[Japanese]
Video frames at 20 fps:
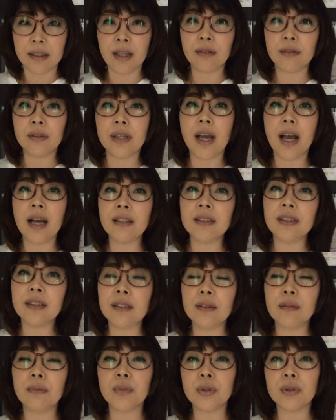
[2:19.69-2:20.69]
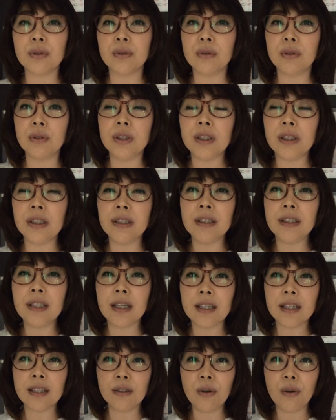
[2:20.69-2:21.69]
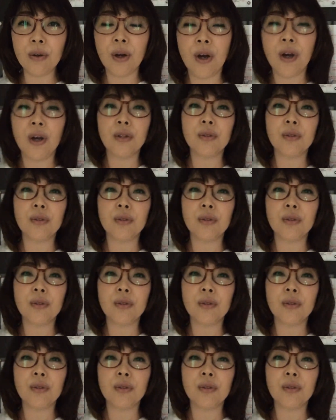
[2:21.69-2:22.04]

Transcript: なのでアクセスもすごいいいんだけど、